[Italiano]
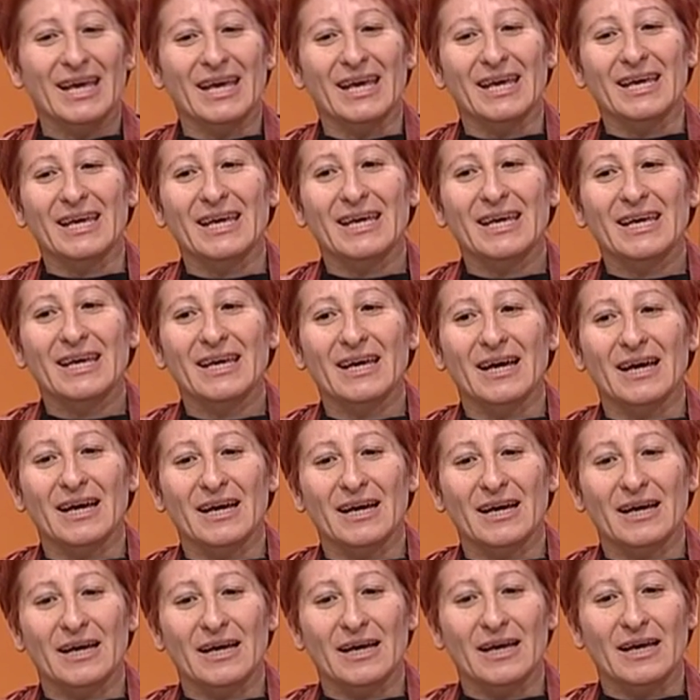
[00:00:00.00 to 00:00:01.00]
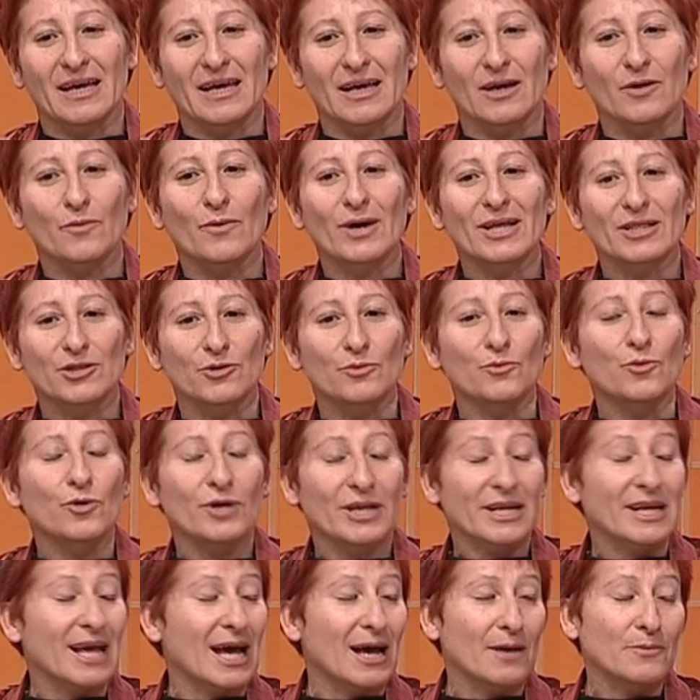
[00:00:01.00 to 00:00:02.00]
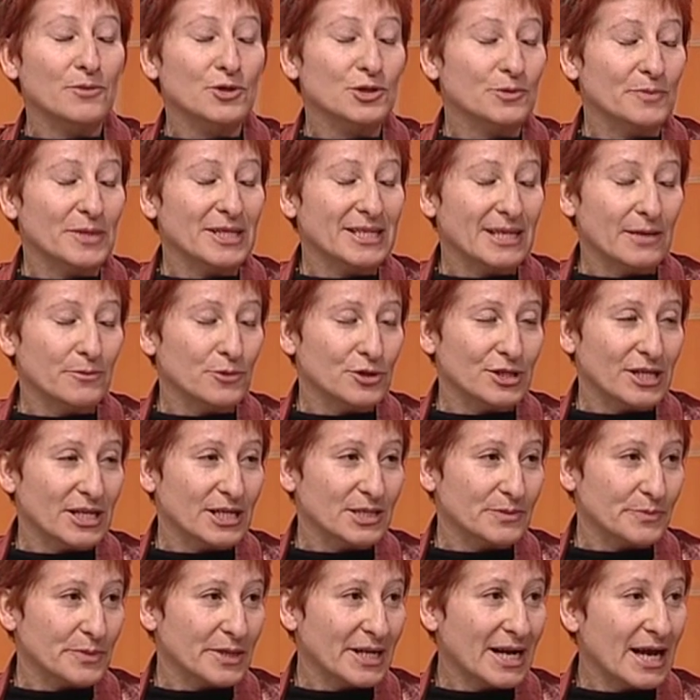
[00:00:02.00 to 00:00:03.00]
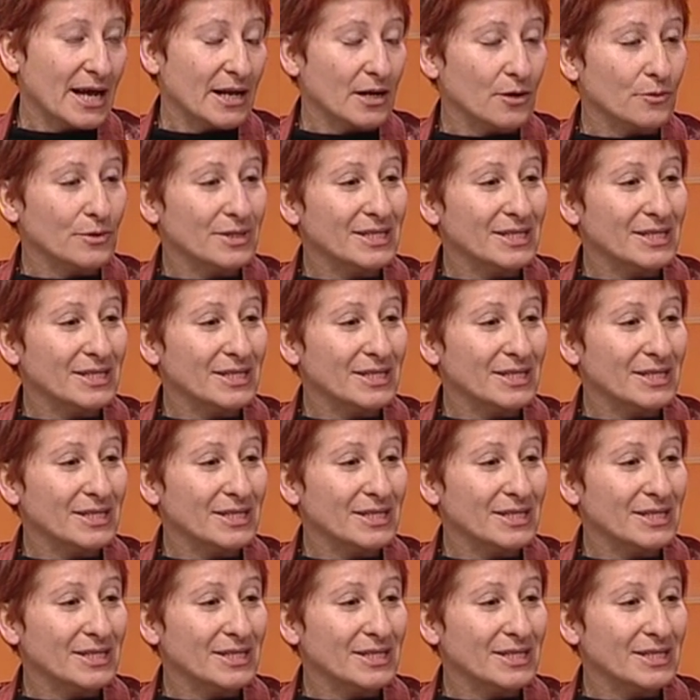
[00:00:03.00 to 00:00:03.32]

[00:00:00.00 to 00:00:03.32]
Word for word: e, eh, e quando moriamo smettiamo di respirare,